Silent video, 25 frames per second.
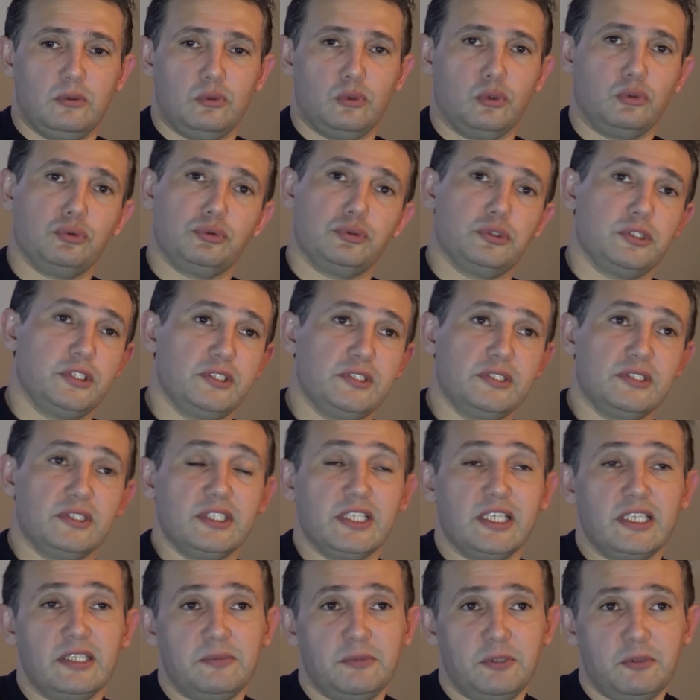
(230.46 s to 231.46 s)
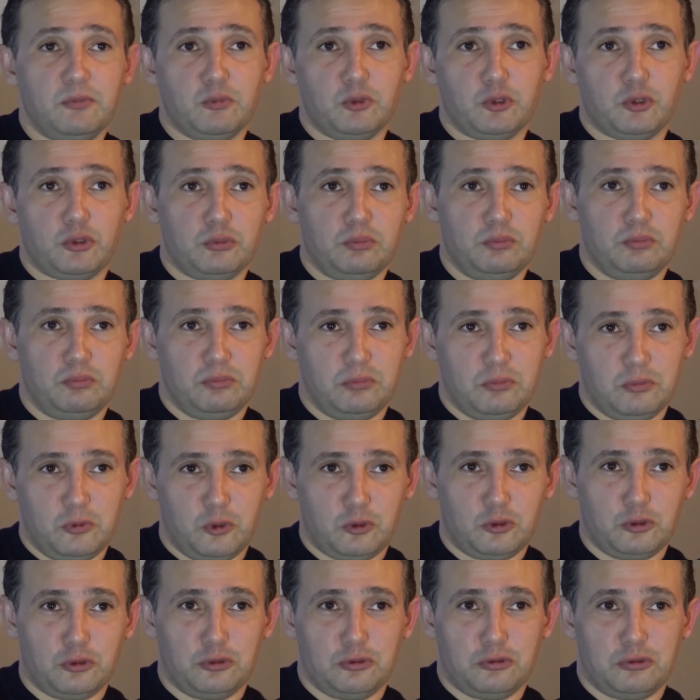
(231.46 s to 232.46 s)
Dokuz sayısını gene bilmiyorum.
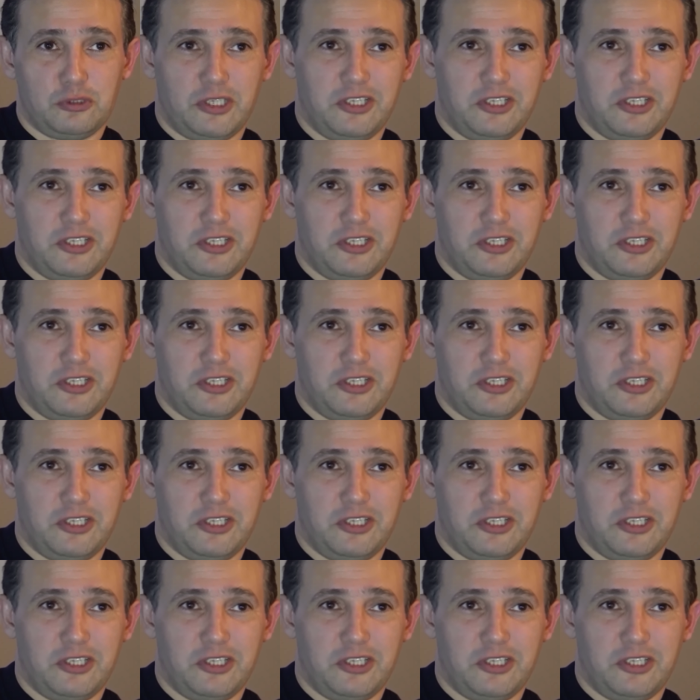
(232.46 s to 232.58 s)
Onu